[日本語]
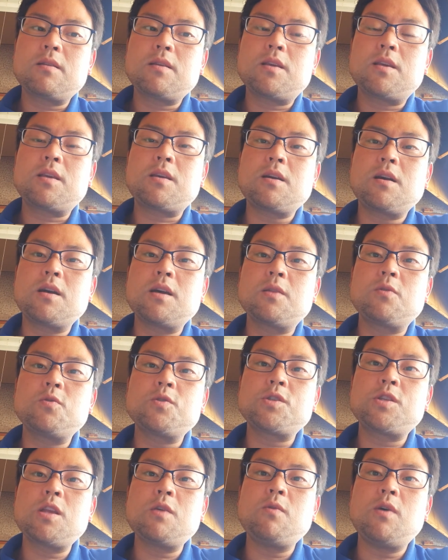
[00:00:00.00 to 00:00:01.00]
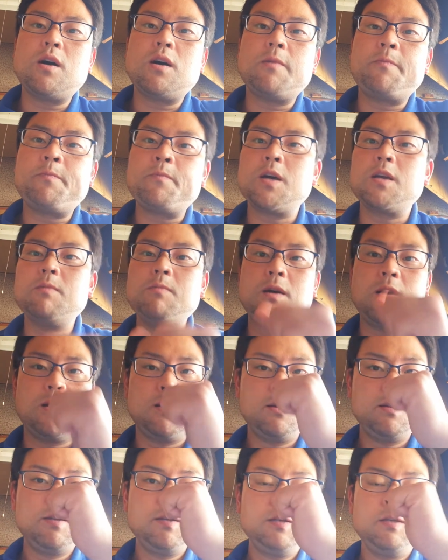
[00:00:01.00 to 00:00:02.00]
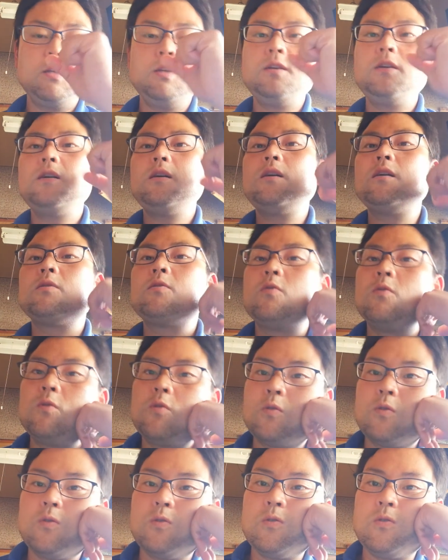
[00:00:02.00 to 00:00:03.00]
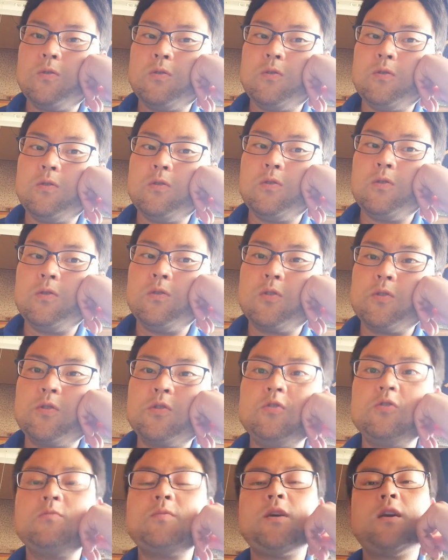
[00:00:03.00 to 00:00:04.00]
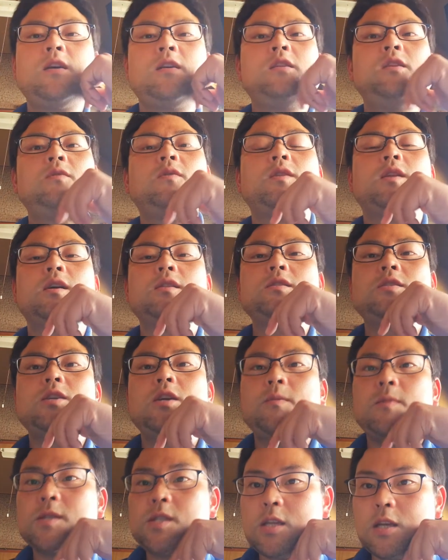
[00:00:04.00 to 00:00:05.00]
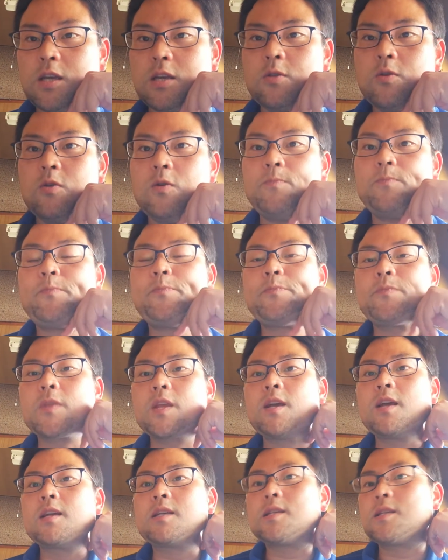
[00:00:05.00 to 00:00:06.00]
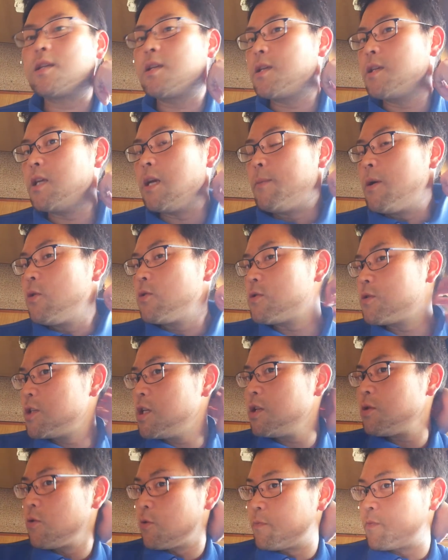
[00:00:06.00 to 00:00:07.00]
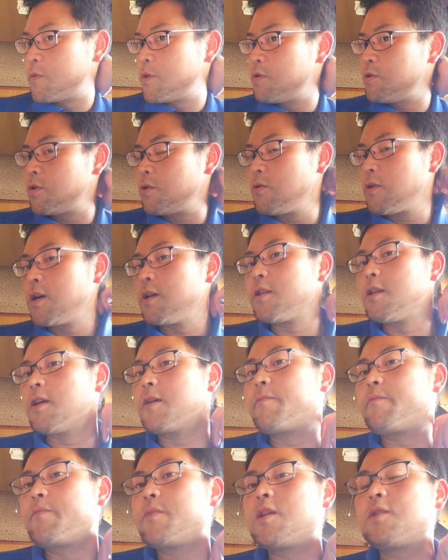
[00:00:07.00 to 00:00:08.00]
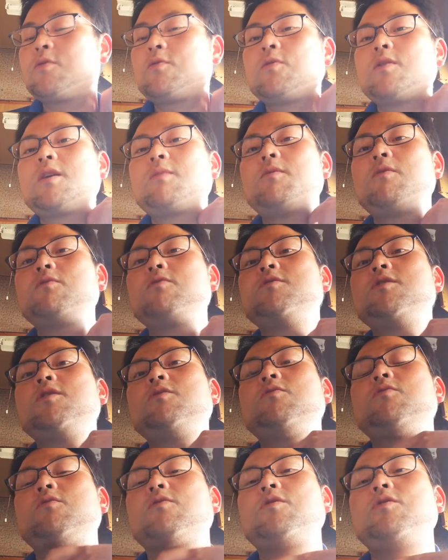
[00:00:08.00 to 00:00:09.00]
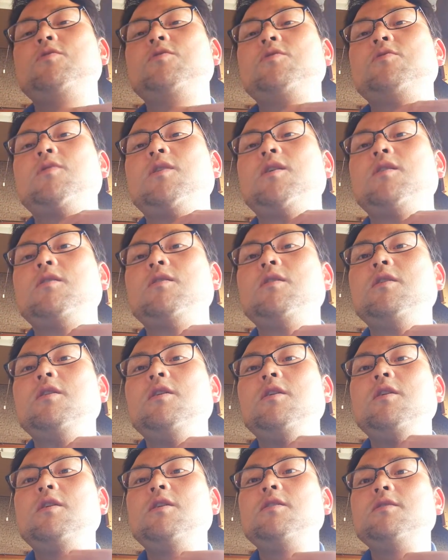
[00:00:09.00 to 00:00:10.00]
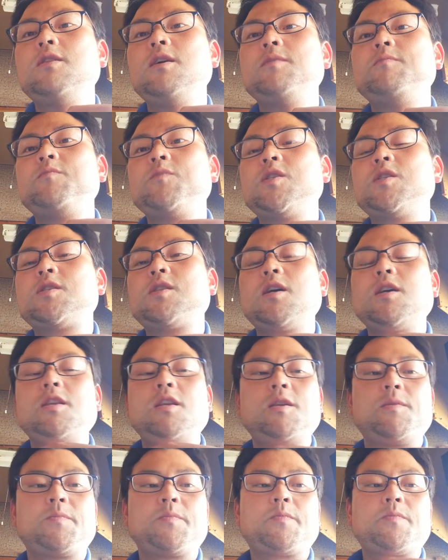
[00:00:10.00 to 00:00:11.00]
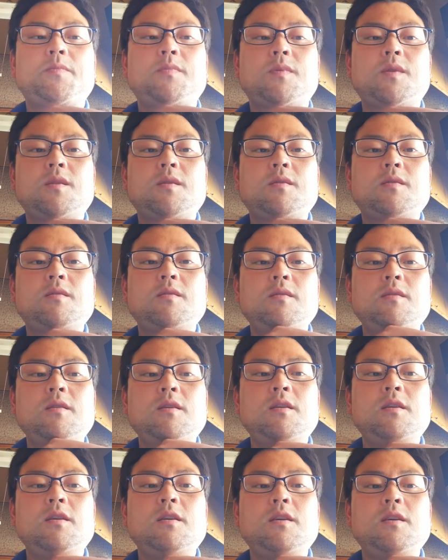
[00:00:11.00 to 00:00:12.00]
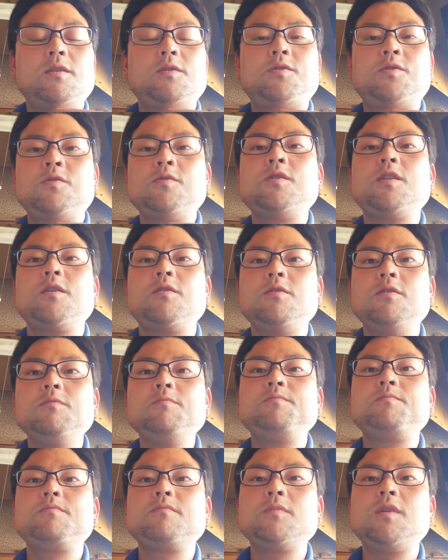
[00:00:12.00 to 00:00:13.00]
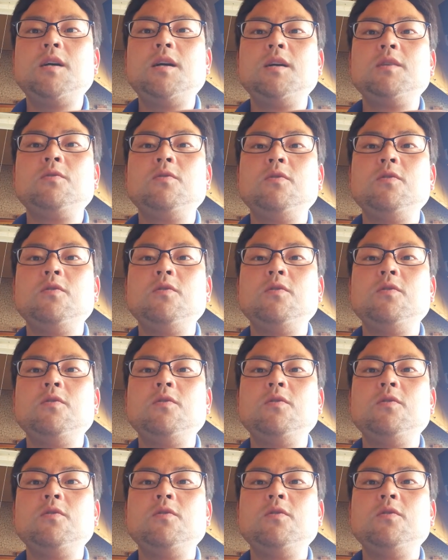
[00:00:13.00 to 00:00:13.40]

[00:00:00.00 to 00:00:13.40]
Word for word: きっかけとしては、まあ、今有名になっちゃいましたけど、山奥ニートっていう人がいて、でその山奥ニートっていう人が、ね、実際に、住んでる、和